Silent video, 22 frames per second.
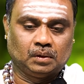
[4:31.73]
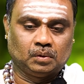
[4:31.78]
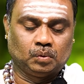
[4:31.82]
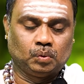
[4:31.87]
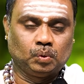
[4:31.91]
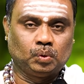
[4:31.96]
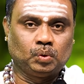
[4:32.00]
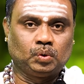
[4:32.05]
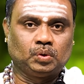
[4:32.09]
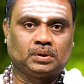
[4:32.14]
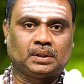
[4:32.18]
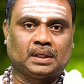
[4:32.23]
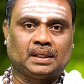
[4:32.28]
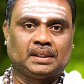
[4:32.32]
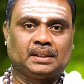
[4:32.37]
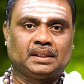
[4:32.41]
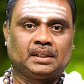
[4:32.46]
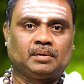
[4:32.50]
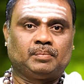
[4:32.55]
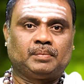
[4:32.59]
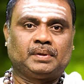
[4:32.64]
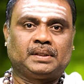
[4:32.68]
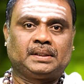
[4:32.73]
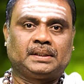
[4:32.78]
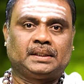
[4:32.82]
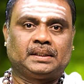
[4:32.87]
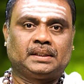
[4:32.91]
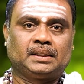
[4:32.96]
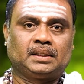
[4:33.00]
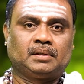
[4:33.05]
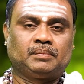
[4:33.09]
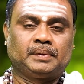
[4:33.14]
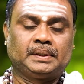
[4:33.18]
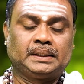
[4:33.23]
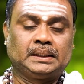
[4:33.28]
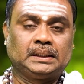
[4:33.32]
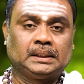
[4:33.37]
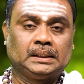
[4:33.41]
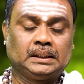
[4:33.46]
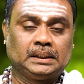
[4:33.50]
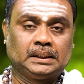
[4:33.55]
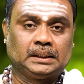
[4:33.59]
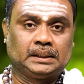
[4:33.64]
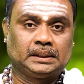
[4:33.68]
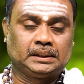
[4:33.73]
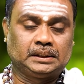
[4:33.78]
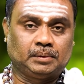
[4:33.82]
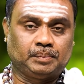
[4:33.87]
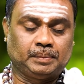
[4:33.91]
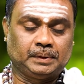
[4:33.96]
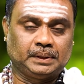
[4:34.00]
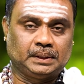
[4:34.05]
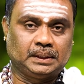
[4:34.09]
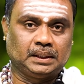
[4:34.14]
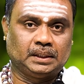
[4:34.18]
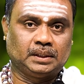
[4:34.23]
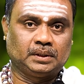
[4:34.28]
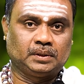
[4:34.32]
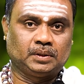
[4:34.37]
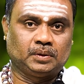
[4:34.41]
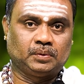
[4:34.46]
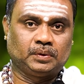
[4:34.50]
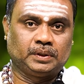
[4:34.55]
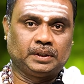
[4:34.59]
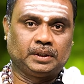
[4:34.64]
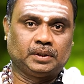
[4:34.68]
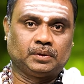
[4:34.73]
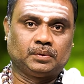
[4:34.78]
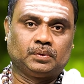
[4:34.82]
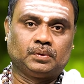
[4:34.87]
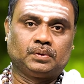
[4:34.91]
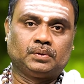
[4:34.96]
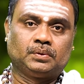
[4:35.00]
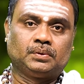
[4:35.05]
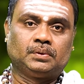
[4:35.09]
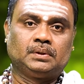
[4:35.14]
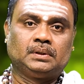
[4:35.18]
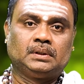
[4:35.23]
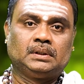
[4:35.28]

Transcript: குரு சாதகமற்ற நிலைமை ரிஷபத்தில் இருக்கக்கூடிய குரு